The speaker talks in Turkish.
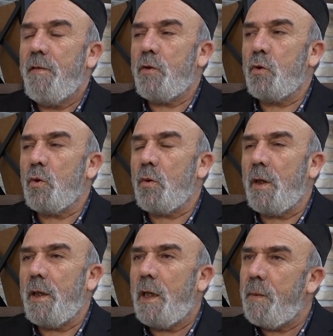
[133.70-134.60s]
Ve
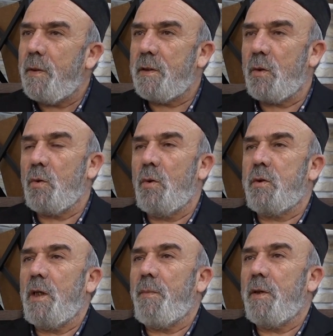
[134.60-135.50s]
çocuklar elbette
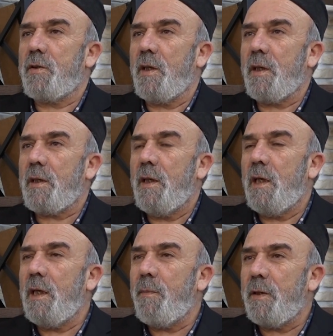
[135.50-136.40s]
gürültü yapacak,
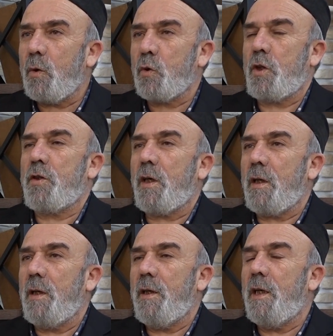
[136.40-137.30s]
elbette
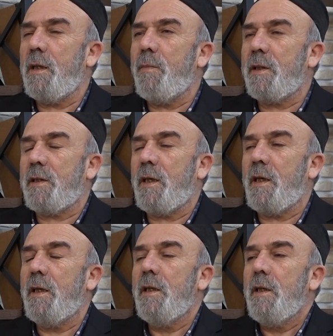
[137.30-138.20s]
koşacaklar,
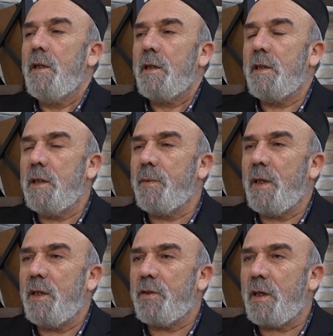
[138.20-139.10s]
elbette gidip
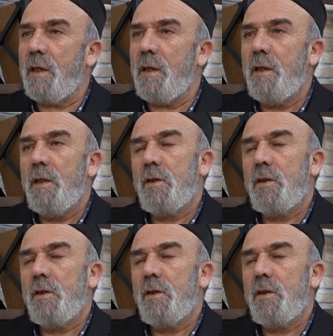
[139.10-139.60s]
gelecekler.